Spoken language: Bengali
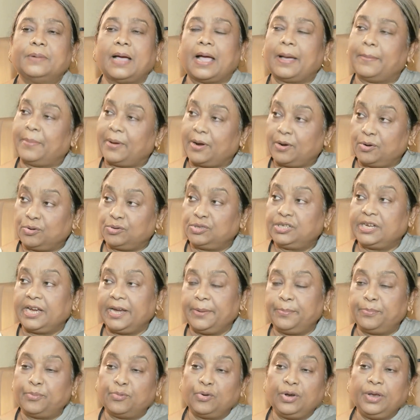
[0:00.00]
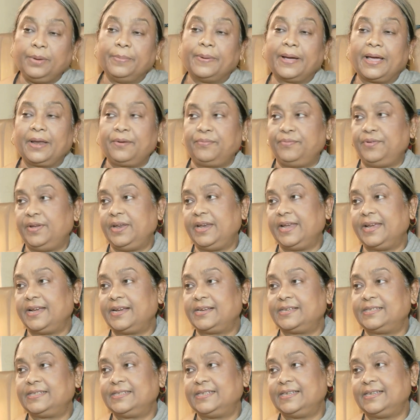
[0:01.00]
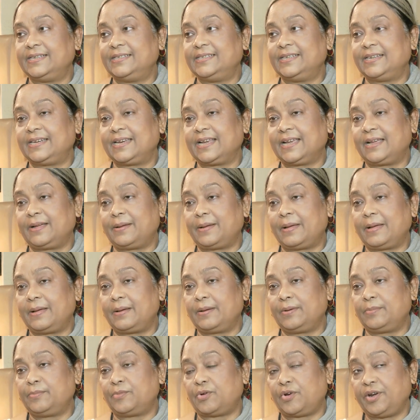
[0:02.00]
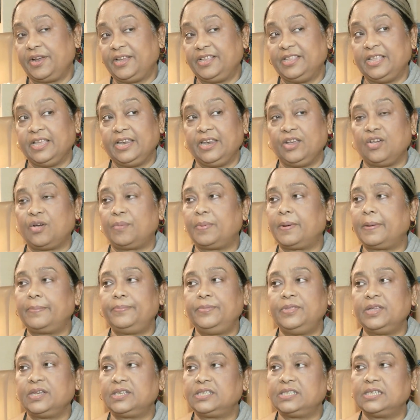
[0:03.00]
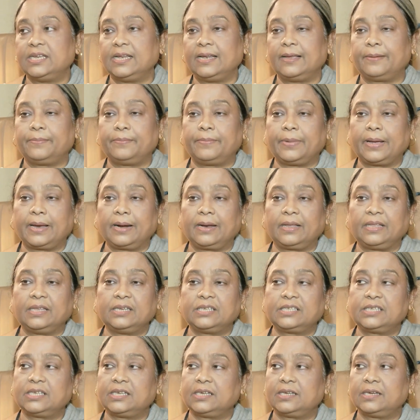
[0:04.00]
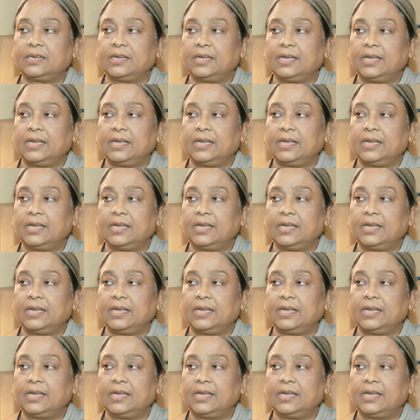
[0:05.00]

আবারও সেই পরিবার ফিরে এসছে যেটা অনেক দিনই অভাব দেখছিলাম বাংলাদেশের